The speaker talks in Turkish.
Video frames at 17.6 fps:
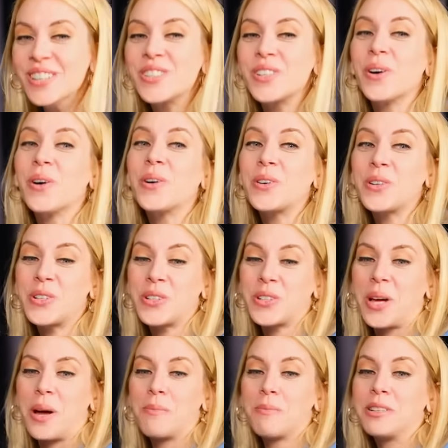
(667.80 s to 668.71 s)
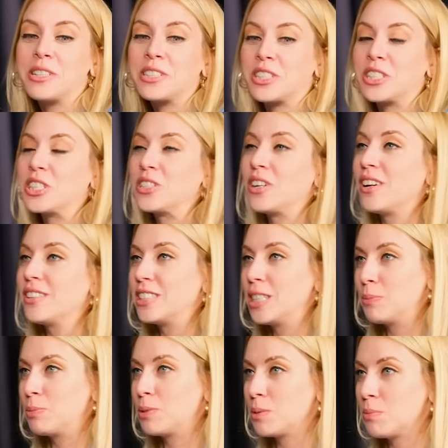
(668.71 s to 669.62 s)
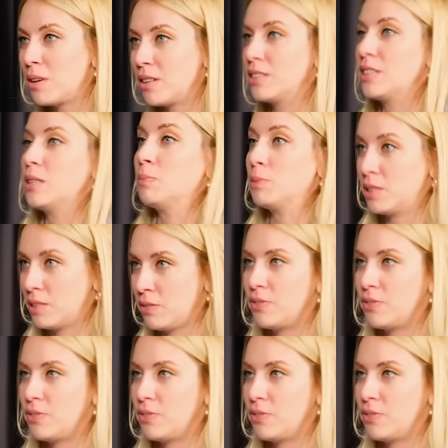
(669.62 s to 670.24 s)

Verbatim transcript: Çok küçükken Beşiktaş'ın altyapısı maltyapısı